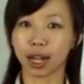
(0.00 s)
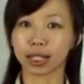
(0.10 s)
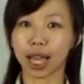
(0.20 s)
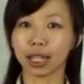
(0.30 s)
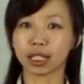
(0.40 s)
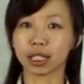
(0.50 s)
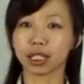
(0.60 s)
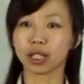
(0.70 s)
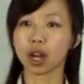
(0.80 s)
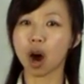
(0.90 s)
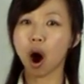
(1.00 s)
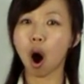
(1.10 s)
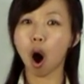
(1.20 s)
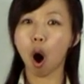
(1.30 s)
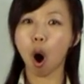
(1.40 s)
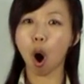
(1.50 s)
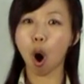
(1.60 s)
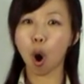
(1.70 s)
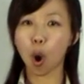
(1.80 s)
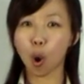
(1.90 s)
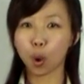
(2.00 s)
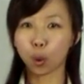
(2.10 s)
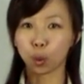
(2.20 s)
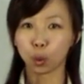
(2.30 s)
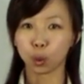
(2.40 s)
合在一起，哦